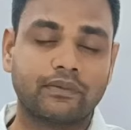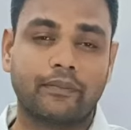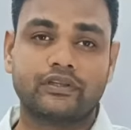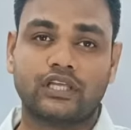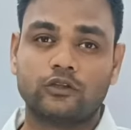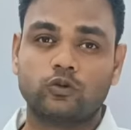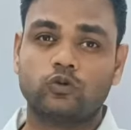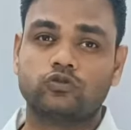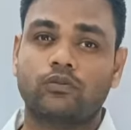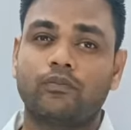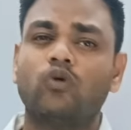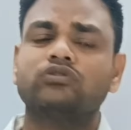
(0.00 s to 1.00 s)
मैं बता दू
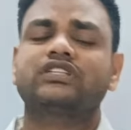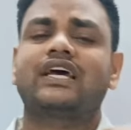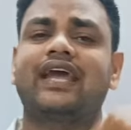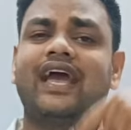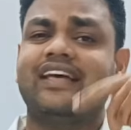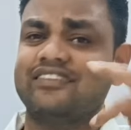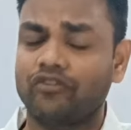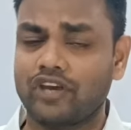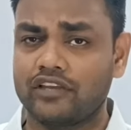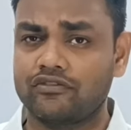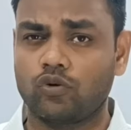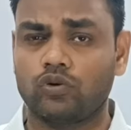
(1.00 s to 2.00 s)
दोस्तों बहुत सारे ऐसे
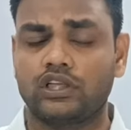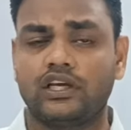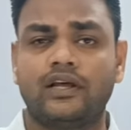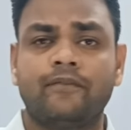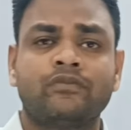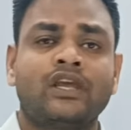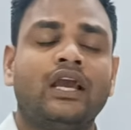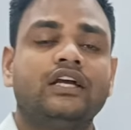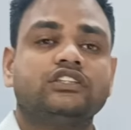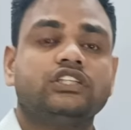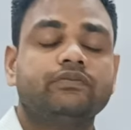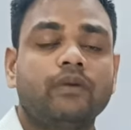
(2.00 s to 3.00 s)
वैकेंसी होती है
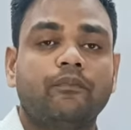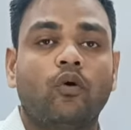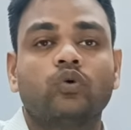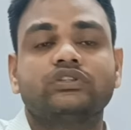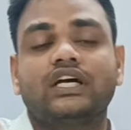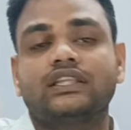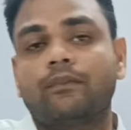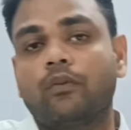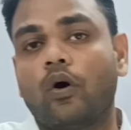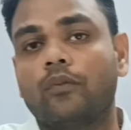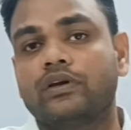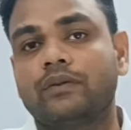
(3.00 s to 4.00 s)
जिसमें बहुत ज्यादा
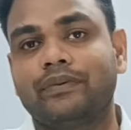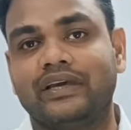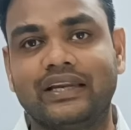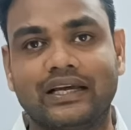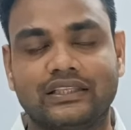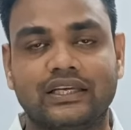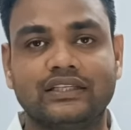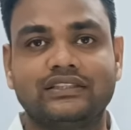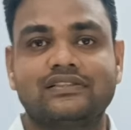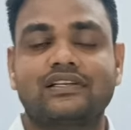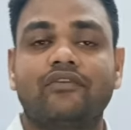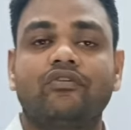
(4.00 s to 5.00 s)
फॉर्म की फी रहती है
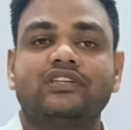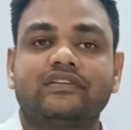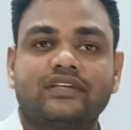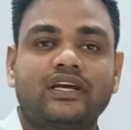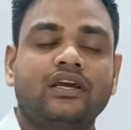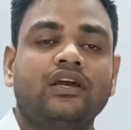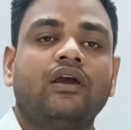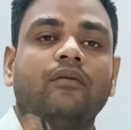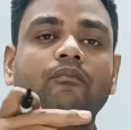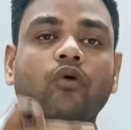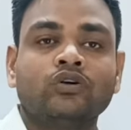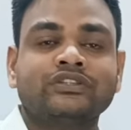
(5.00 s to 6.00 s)
जिसकी वजह से
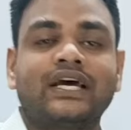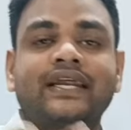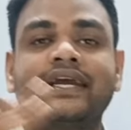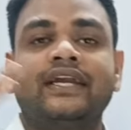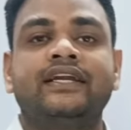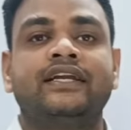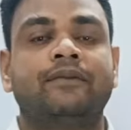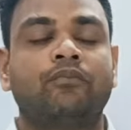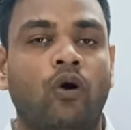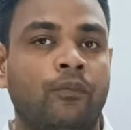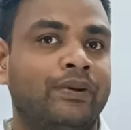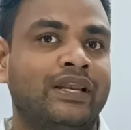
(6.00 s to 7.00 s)
बहुत सारे कैंडिडेट
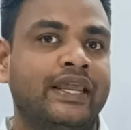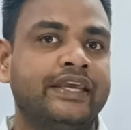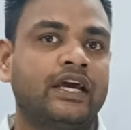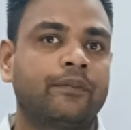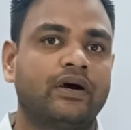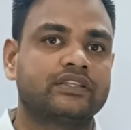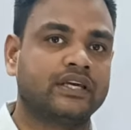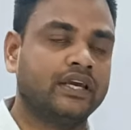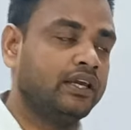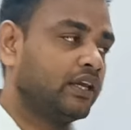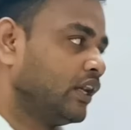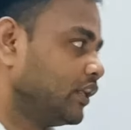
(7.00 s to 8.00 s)
फॉर्म फिल नहीं कर पाते
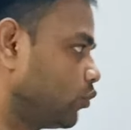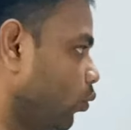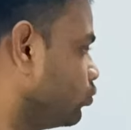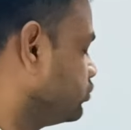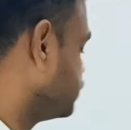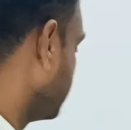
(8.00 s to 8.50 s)
हैं तो उन